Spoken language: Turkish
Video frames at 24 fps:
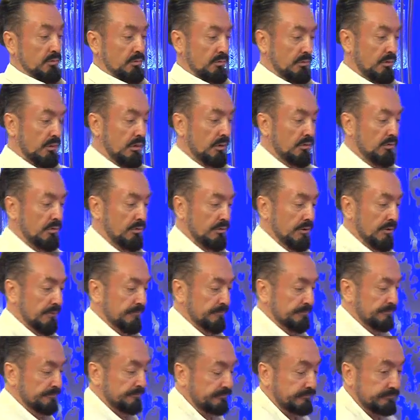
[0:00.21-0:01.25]
Gülay Hocam,
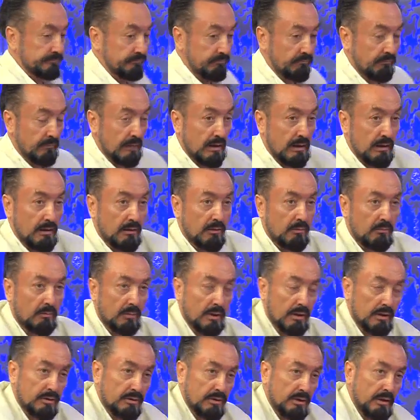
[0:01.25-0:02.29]

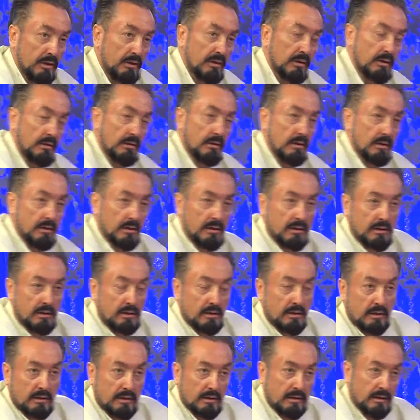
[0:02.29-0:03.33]
maşallah.
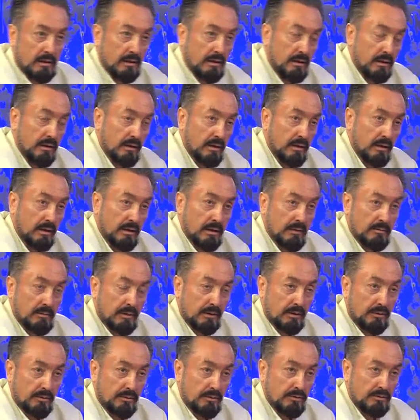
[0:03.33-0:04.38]

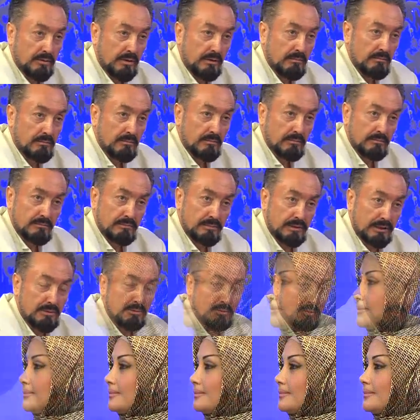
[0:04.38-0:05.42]
Erbakan Hocam seni
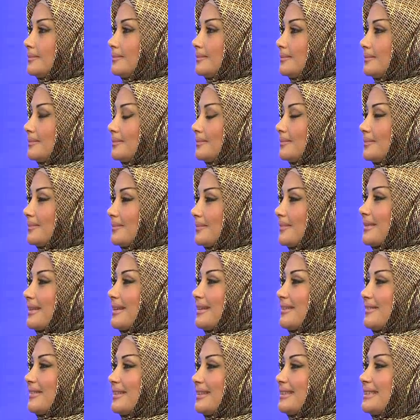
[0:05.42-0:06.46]
çok severdi,
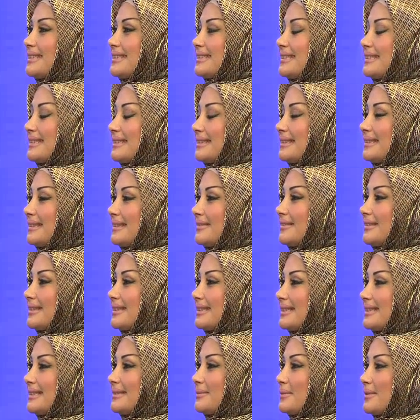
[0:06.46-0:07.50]
rahmetli. Evet,
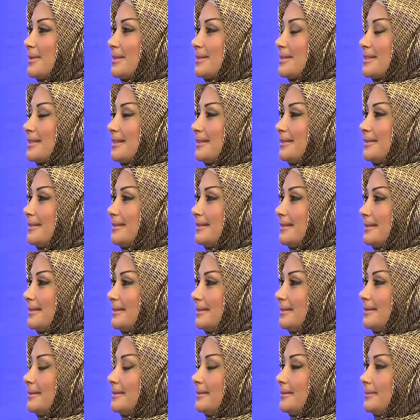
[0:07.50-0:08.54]

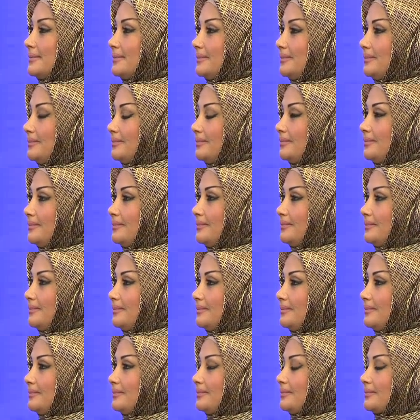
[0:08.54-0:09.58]
maşallah. Ee, sen
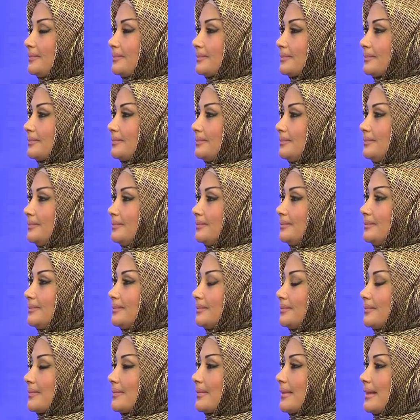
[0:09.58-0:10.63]
bize tanışmış,
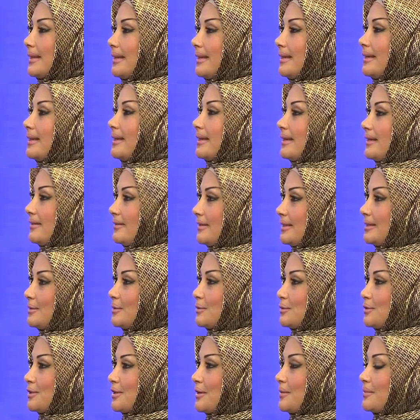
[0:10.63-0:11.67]
görüşmüştün değil mi Erbakan Hocam'la? Evet
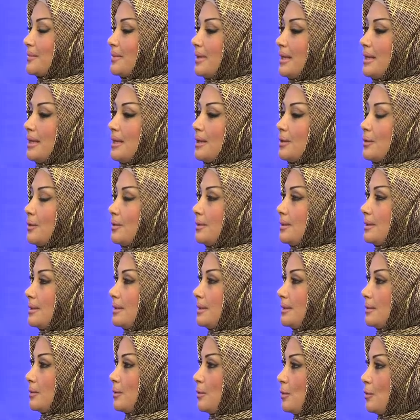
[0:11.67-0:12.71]
hocam
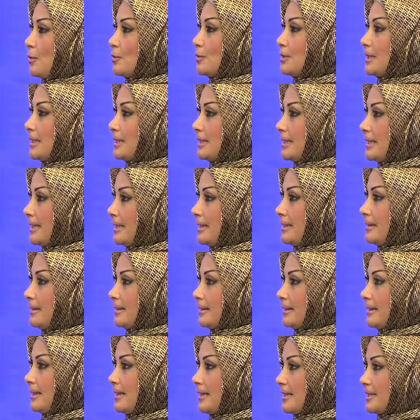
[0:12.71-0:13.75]
e, kongrede
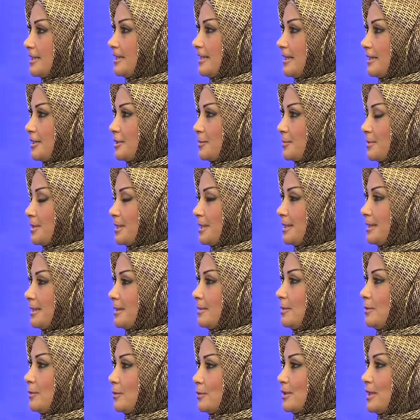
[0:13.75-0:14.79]

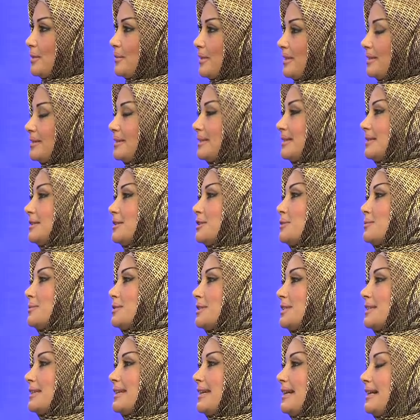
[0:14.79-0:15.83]
karşılaşmıştık. O zaman
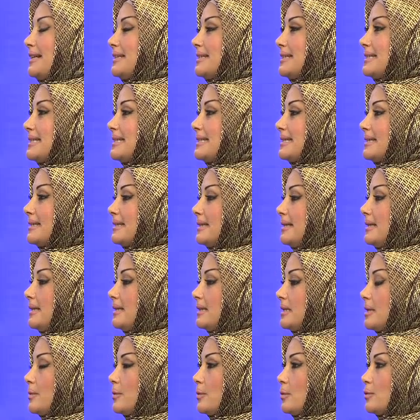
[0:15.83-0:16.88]
tanışmıştık. Kendisi
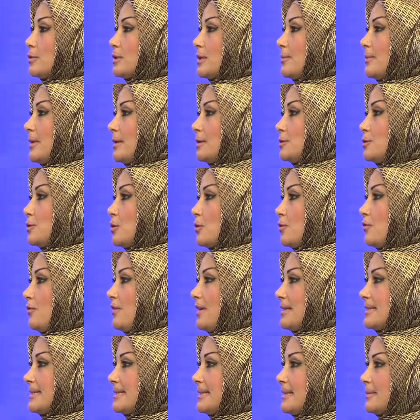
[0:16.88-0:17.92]
tabii o zaman çok
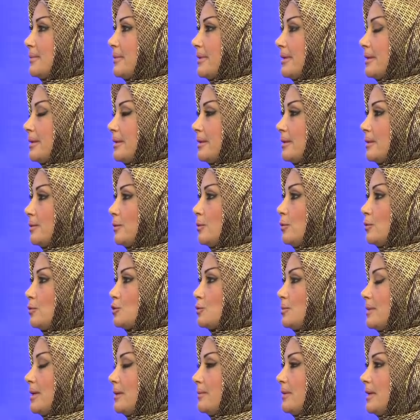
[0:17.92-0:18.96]
fazla bir
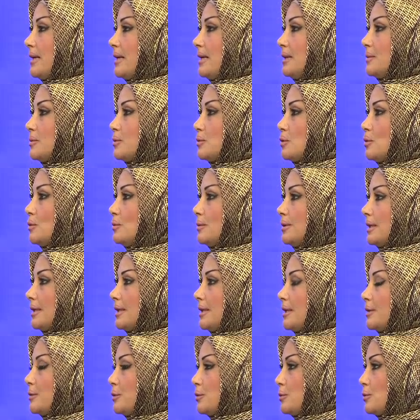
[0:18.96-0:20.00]
konuşma imkanımız olmadı.
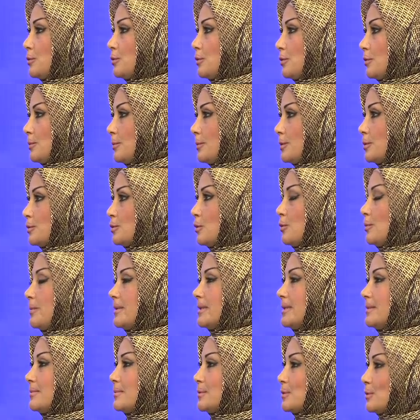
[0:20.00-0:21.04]
Ayaküstü bir
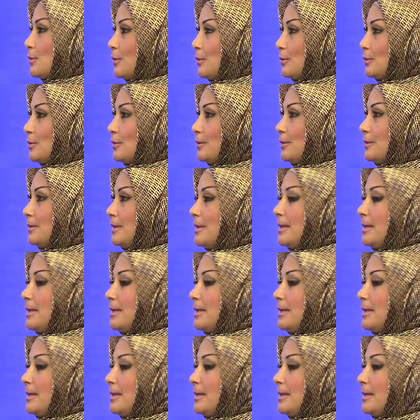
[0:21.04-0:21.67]
sohbetimiz oldu.